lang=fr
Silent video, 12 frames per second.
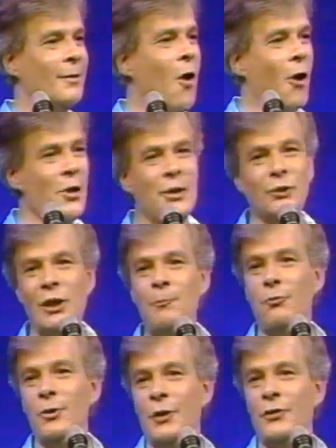ça? on a déjà le
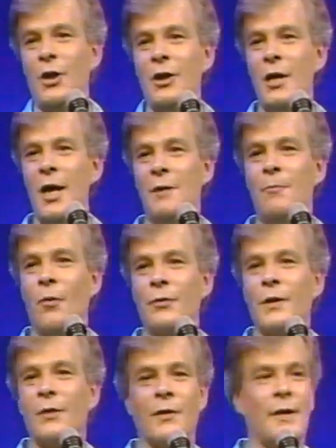poulet du colonel, bon, on
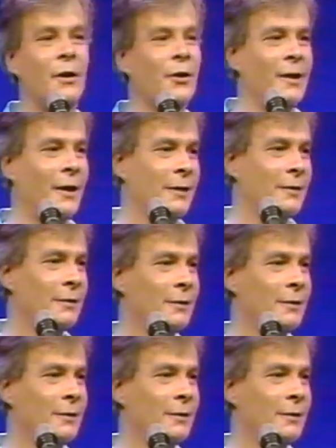sait ce que ça goûte, hein?